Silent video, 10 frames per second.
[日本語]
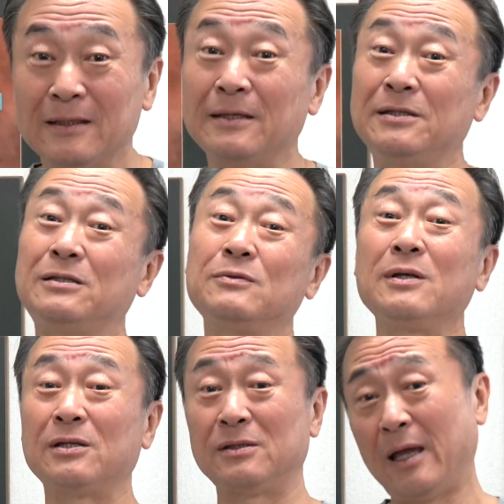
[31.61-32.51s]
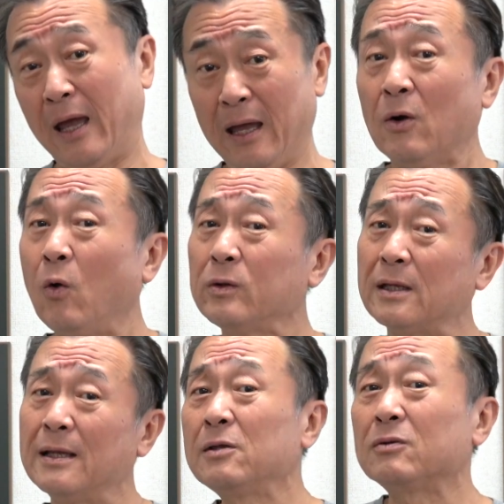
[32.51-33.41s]
で実はですね本っ
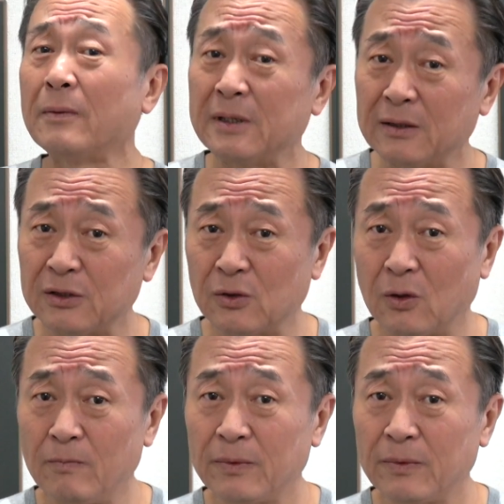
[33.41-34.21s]
て何のためにあるんでしょう